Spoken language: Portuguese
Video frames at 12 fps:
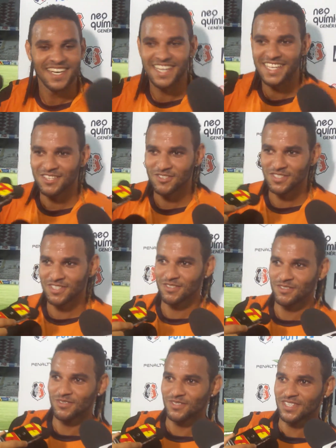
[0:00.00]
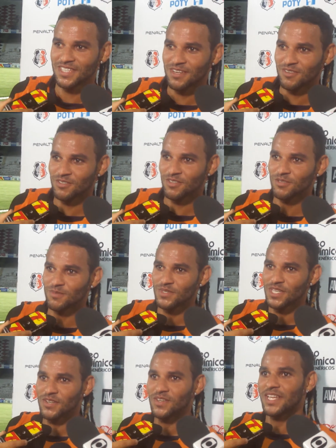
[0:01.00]
A torcida do, do Santa Cruz todo mundo
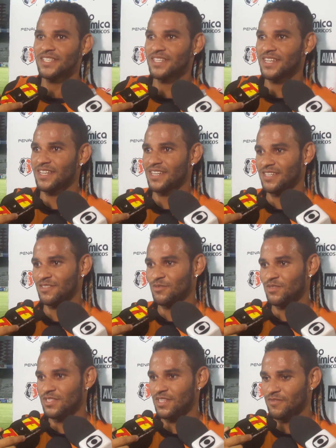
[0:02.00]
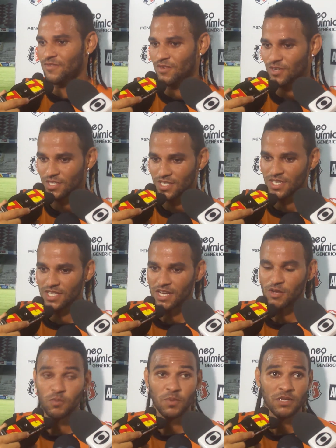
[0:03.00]
já conhece, né, cara? A torcida forte que, que
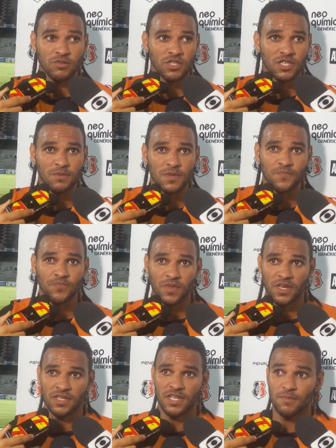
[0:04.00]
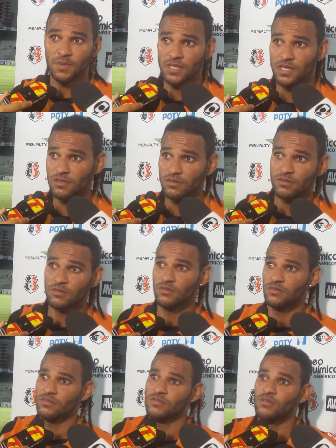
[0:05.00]
acompanha o time, dependendo do,
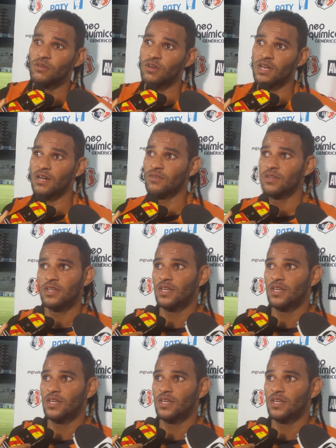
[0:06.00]
do local.